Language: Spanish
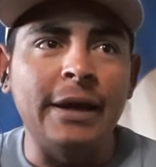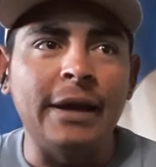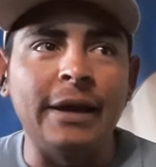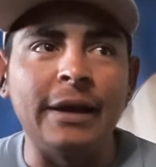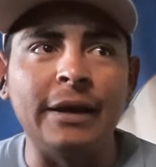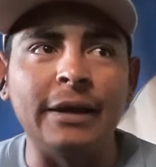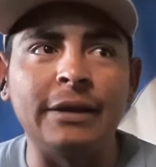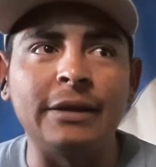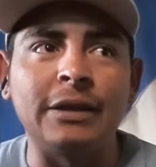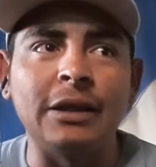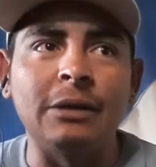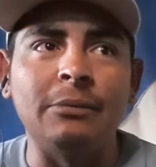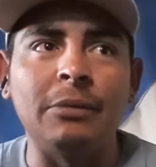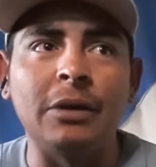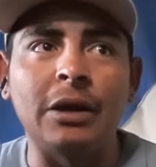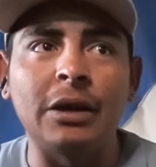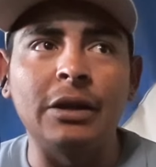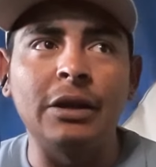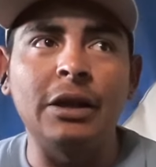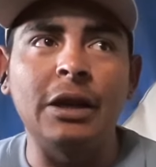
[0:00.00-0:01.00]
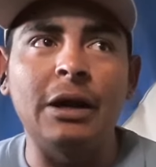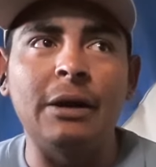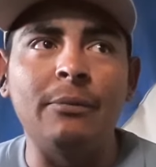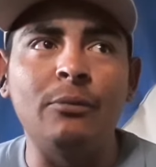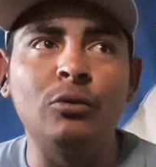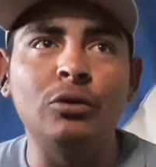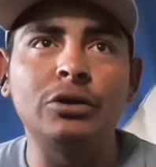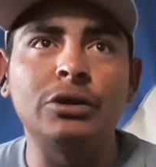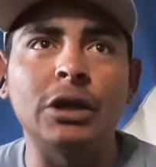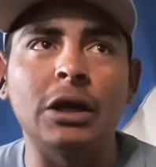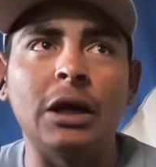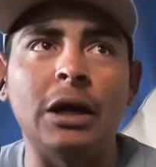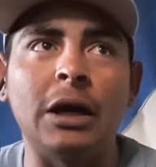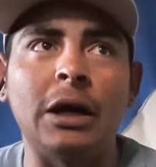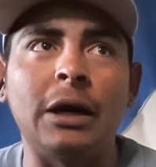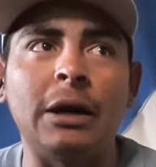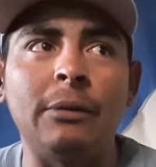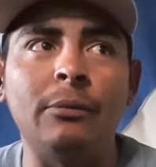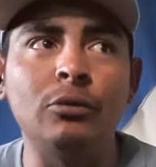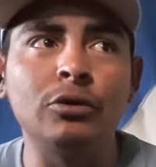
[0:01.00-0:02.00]
Este, me genera
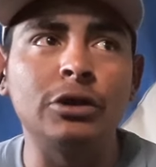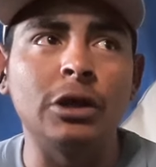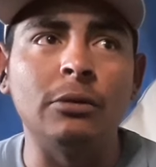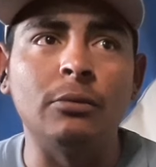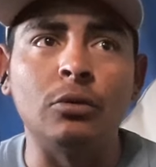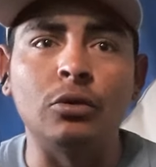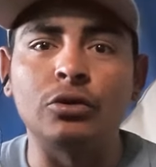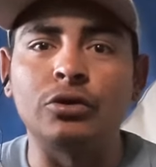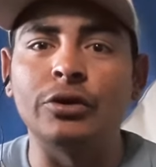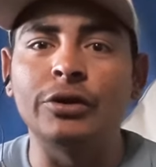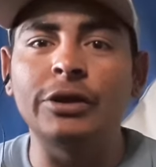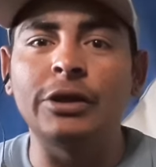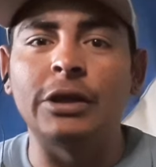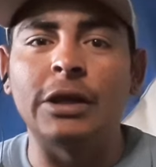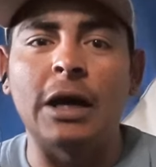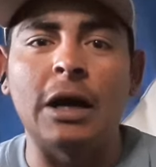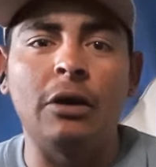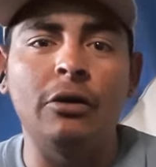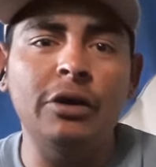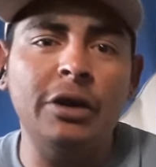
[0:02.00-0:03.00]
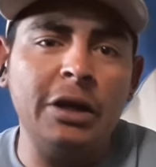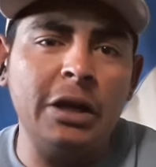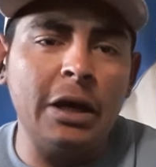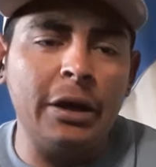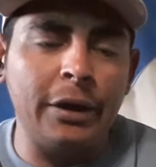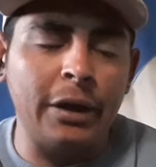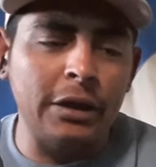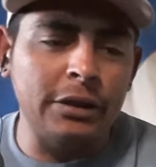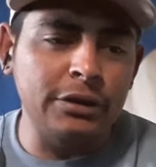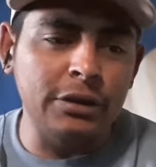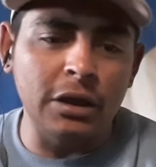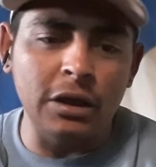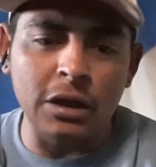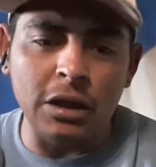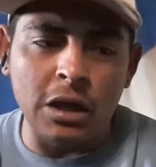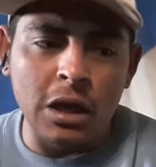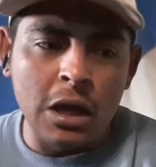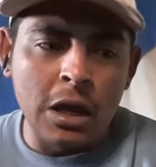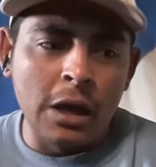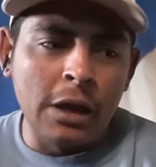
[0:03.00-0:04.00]
mucha, mucha emoción y nada, hoy quería
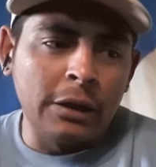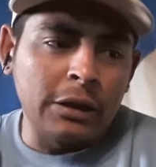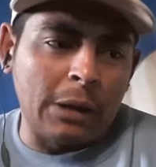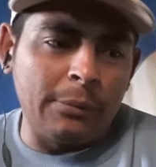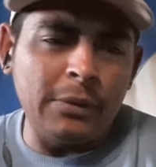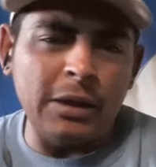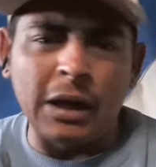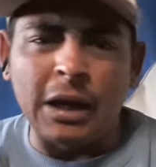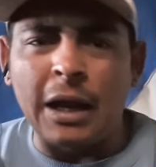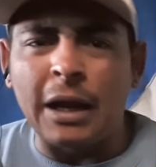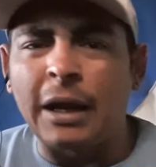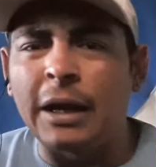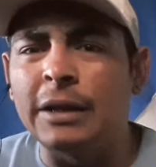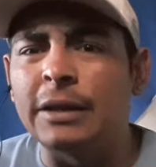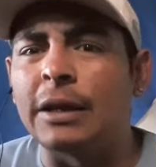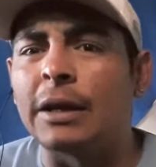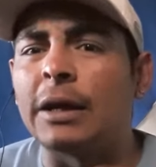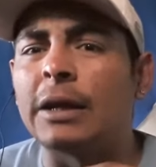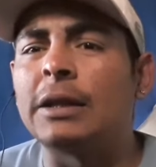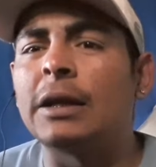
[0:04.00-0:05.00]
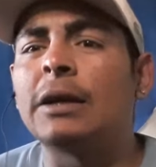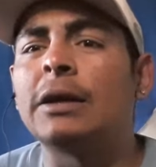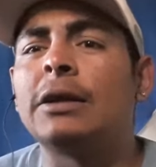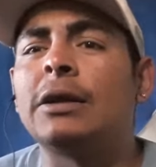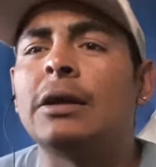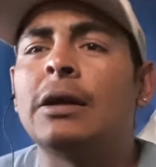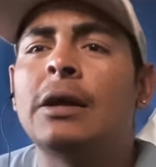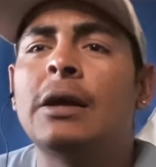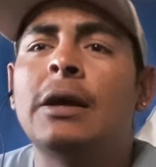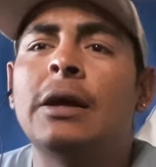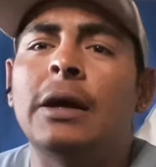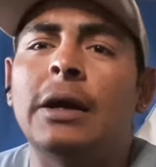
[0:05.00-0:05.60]
agradecerle también a la gente que están en, eh,